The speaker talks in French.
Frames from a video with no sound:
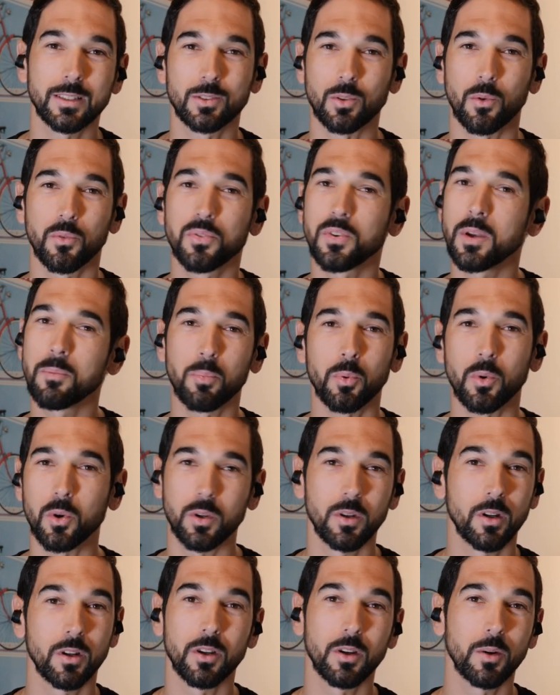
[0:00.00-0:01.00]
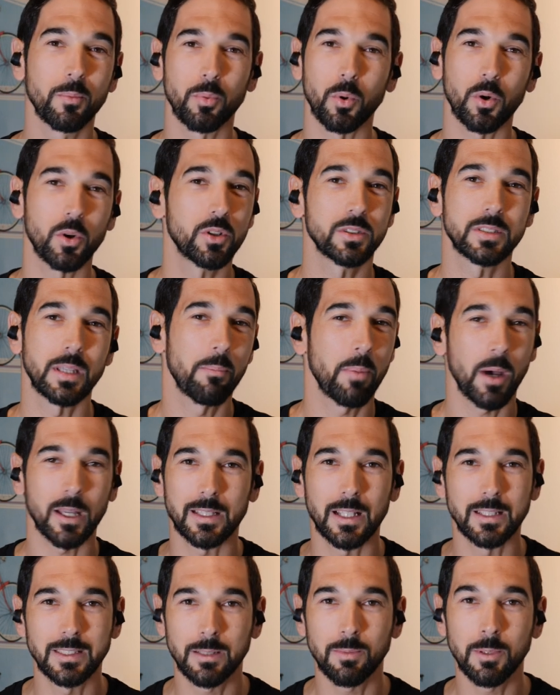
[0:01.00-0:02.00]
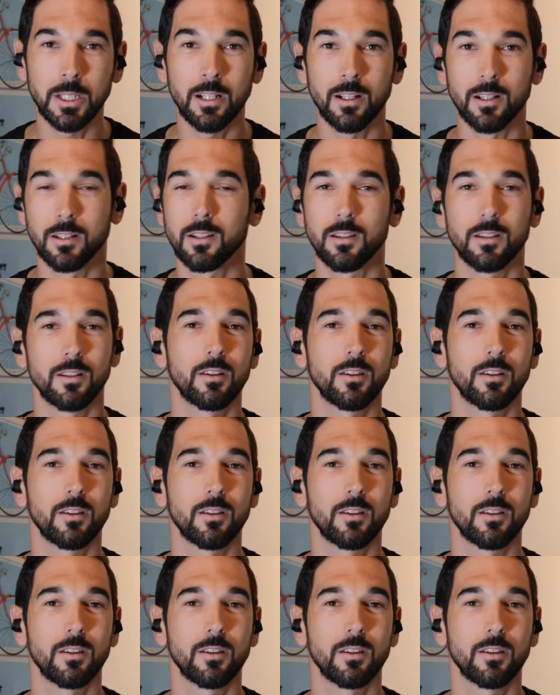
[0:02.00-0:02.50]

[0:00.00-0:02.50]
Ils sont faits pour, que, ça parte à 10 000.